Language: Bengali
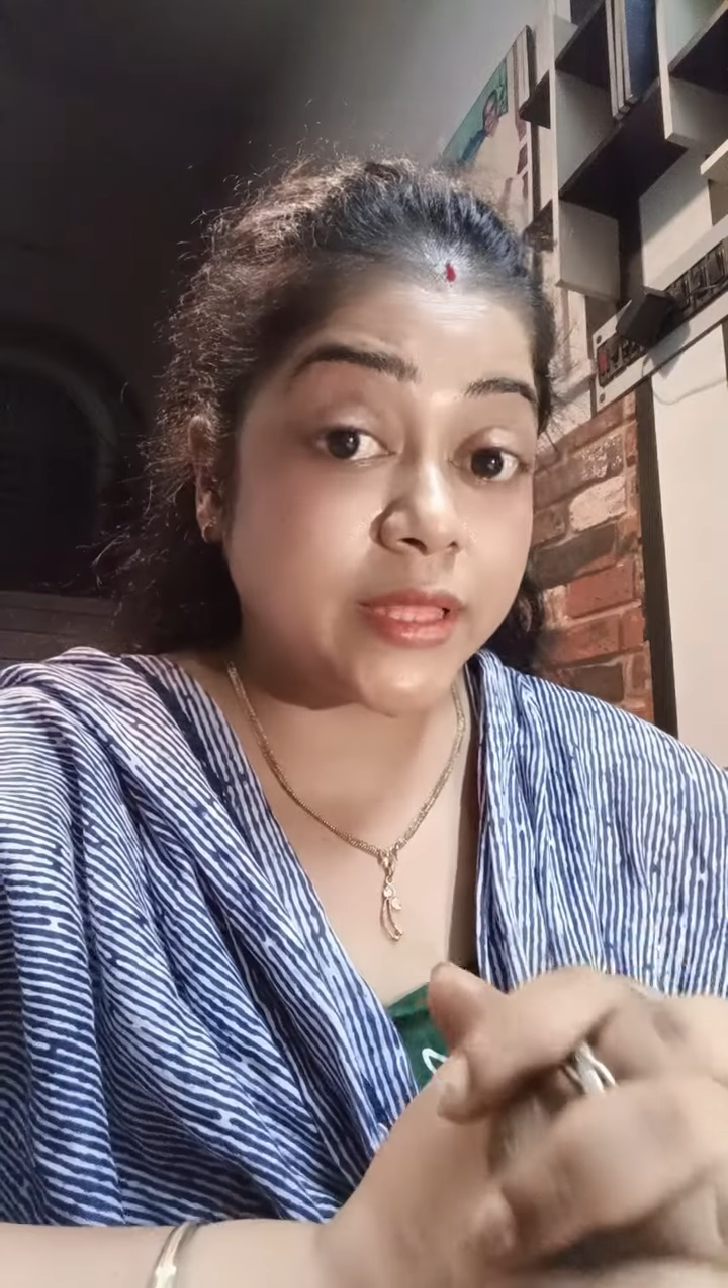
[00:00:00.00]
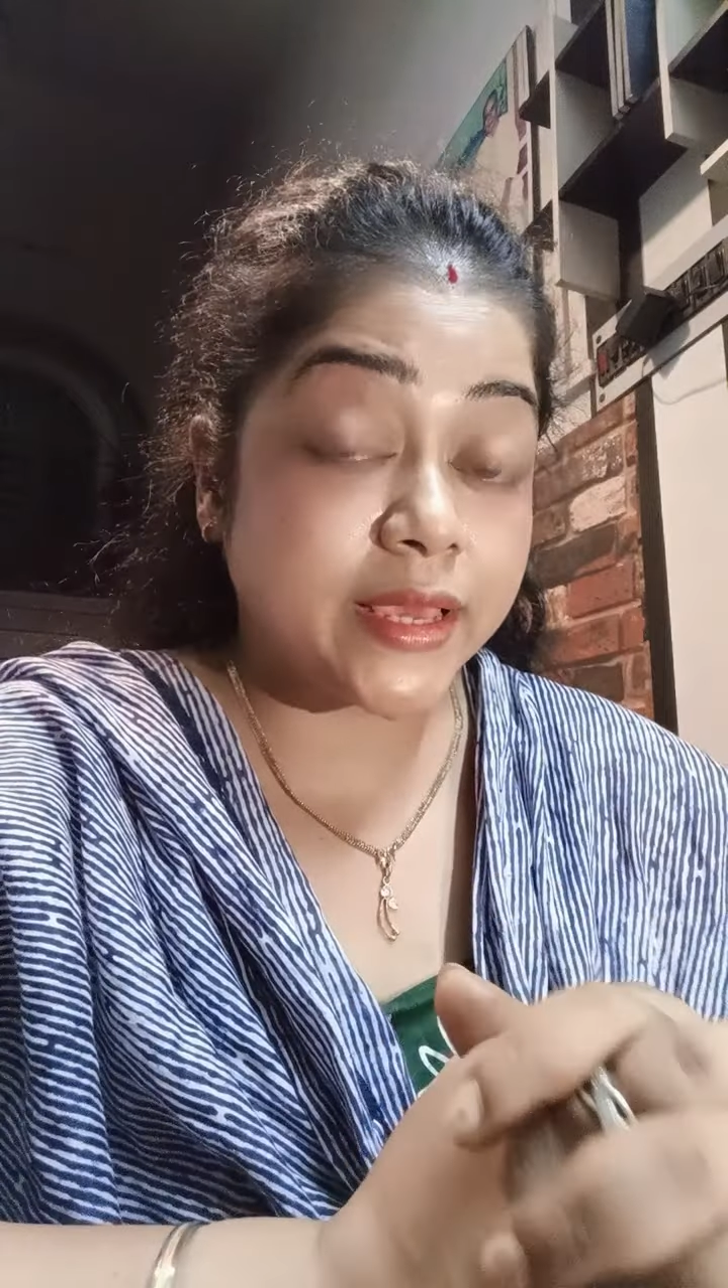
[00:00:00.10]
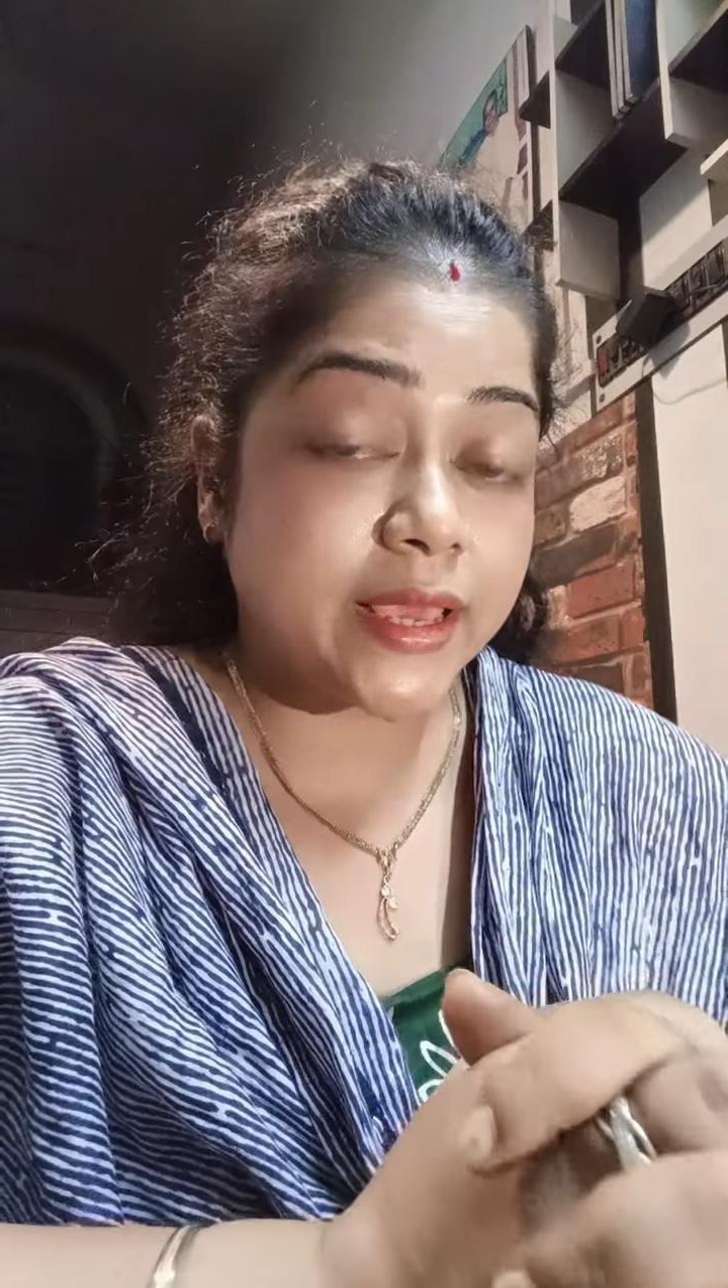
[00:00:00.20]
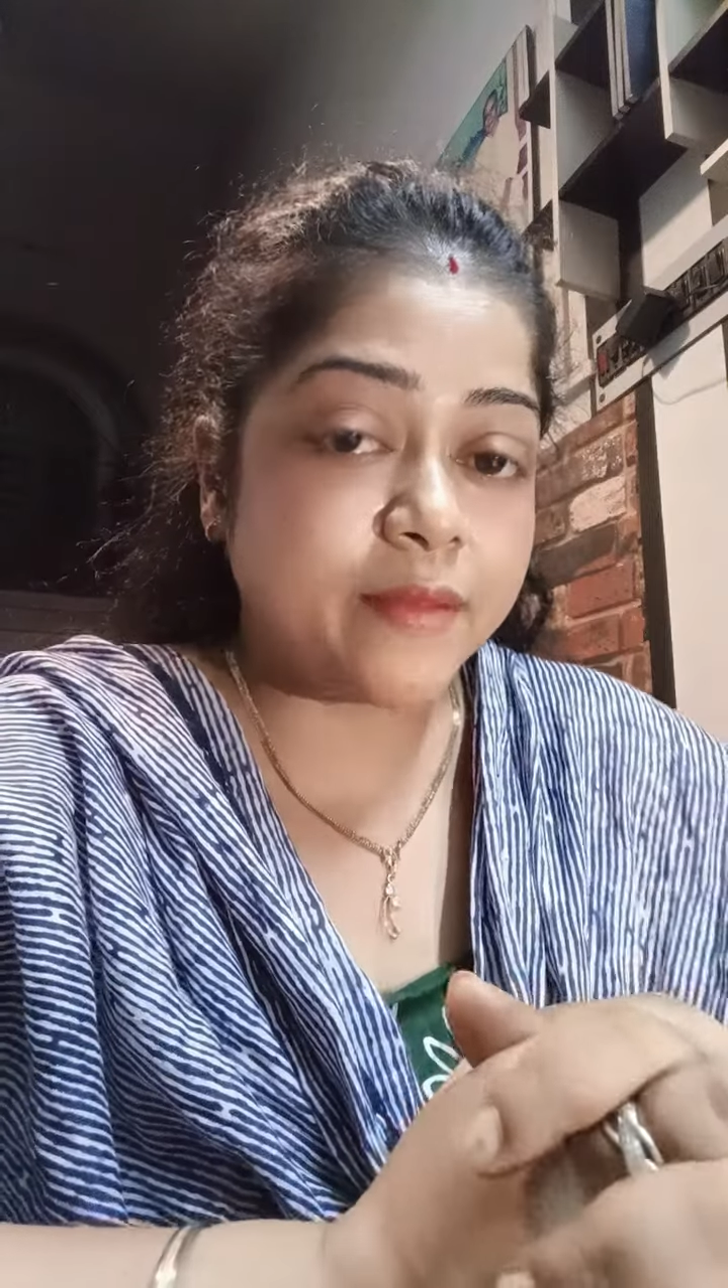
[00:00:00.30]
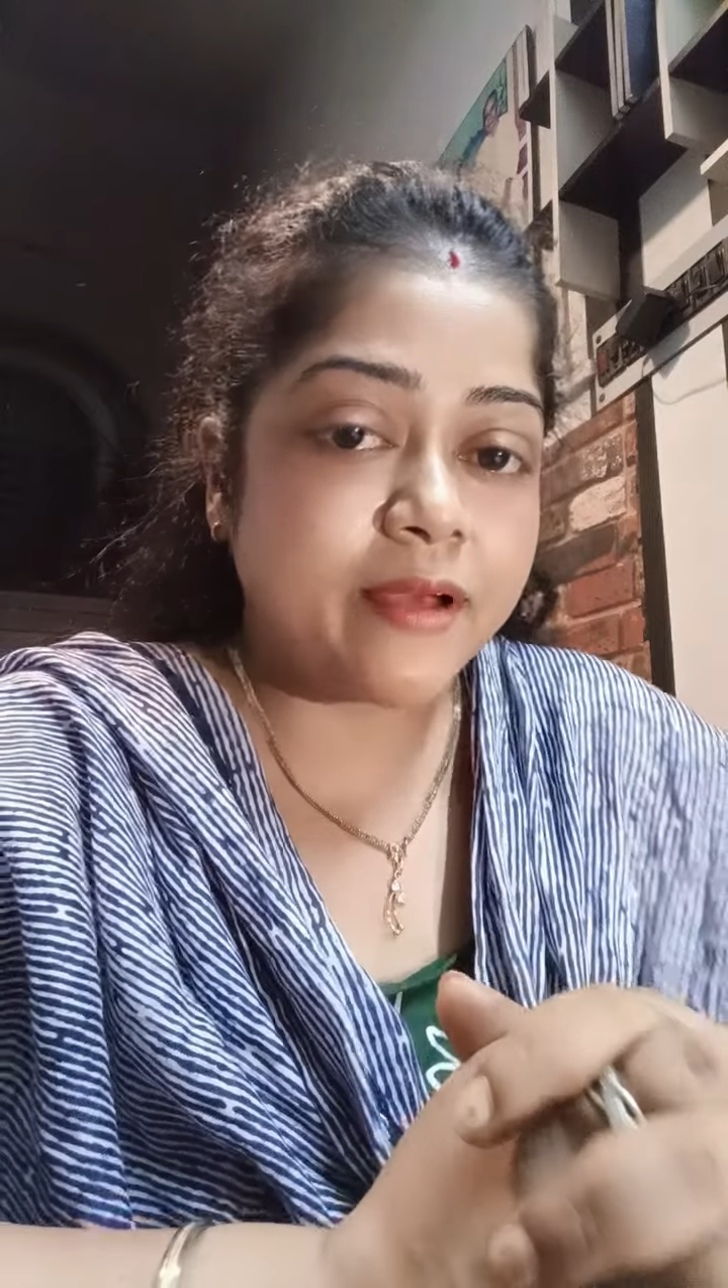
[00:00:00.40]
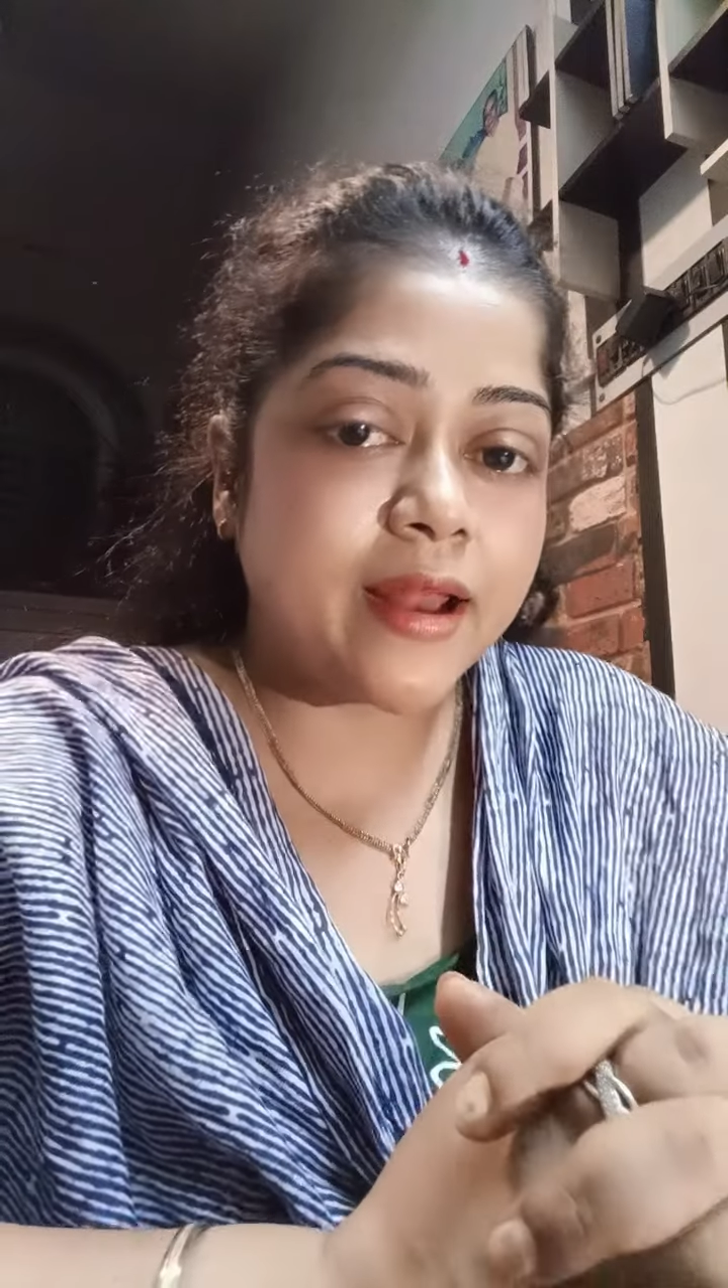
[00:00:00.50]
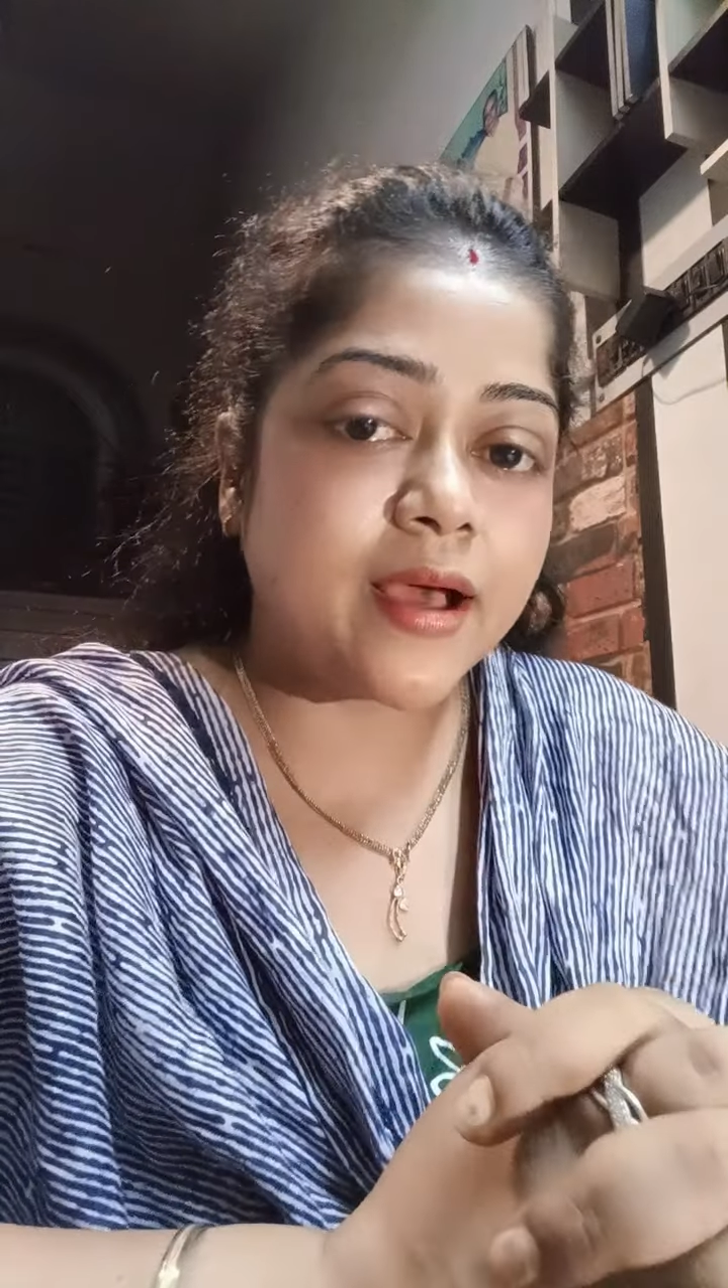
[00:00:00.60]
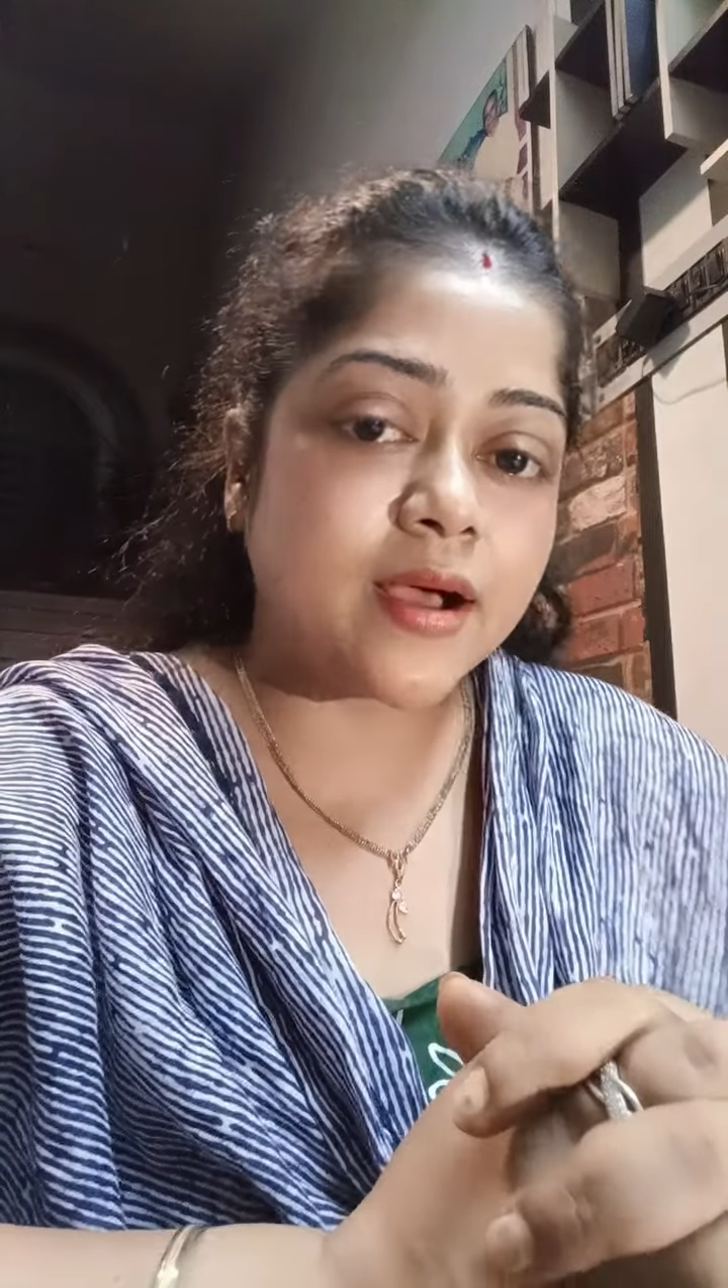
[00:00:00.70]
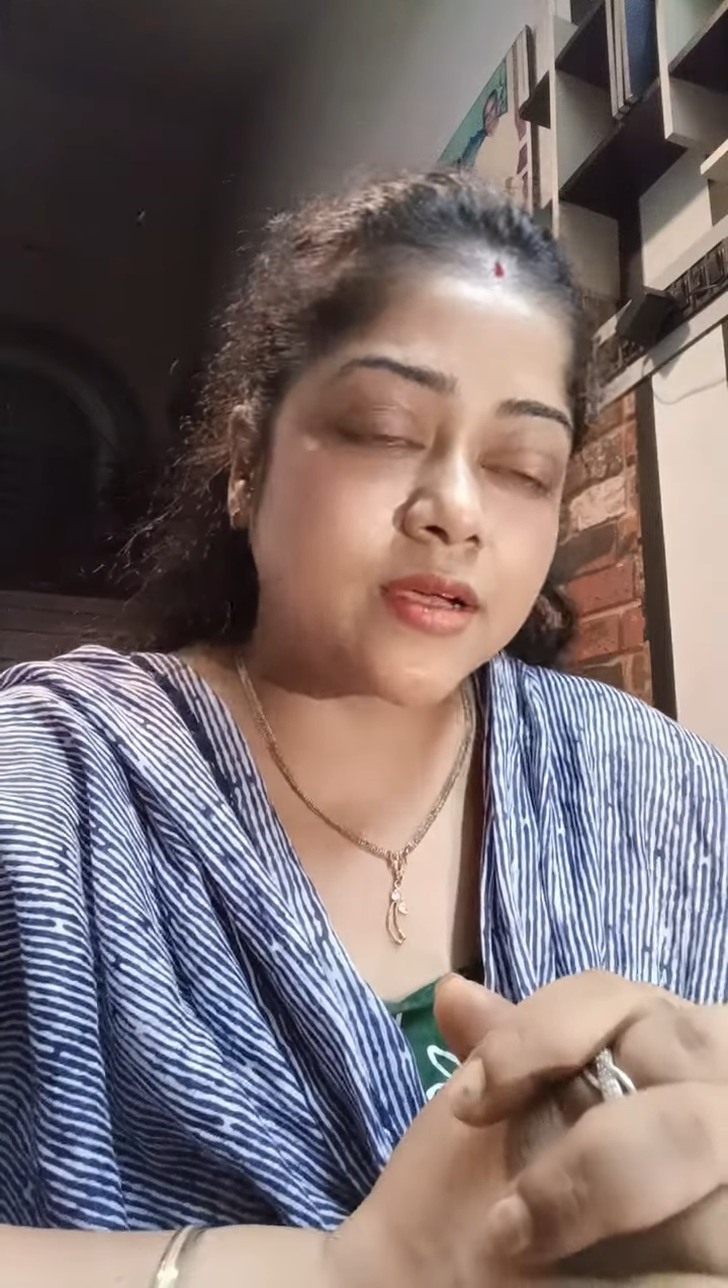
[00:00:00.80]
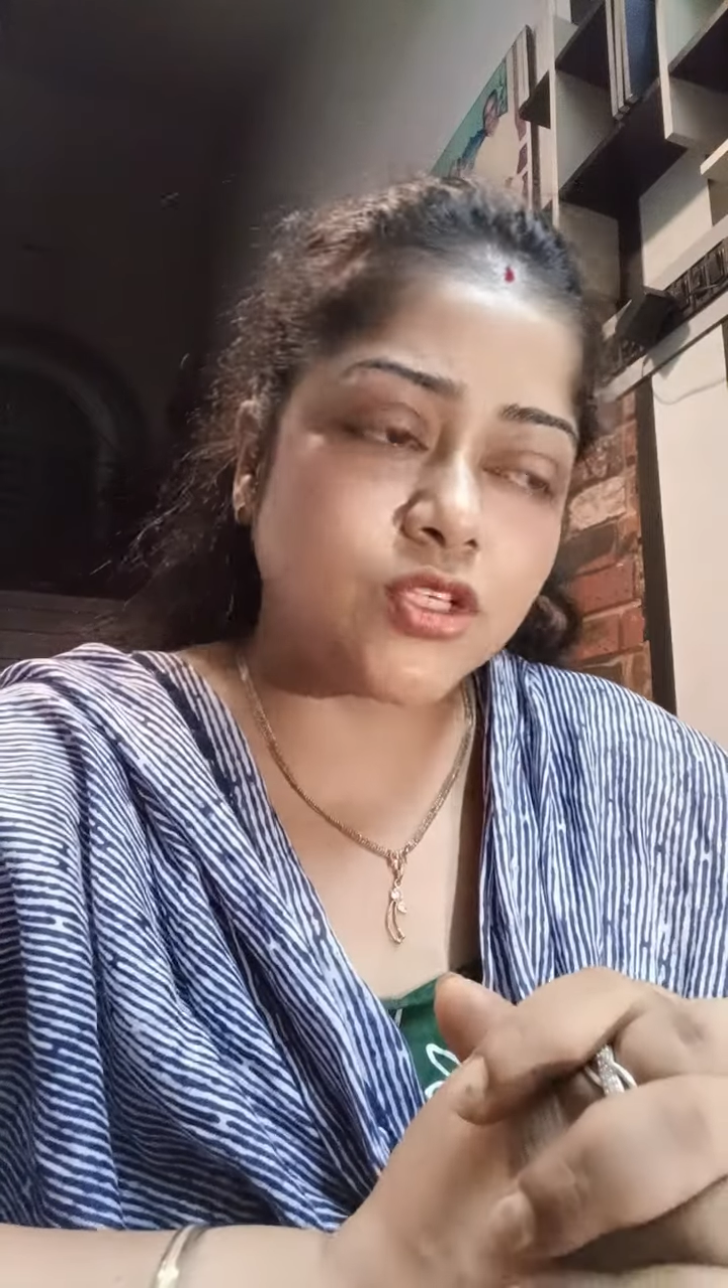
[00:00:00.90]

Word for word: দেখে ফেলা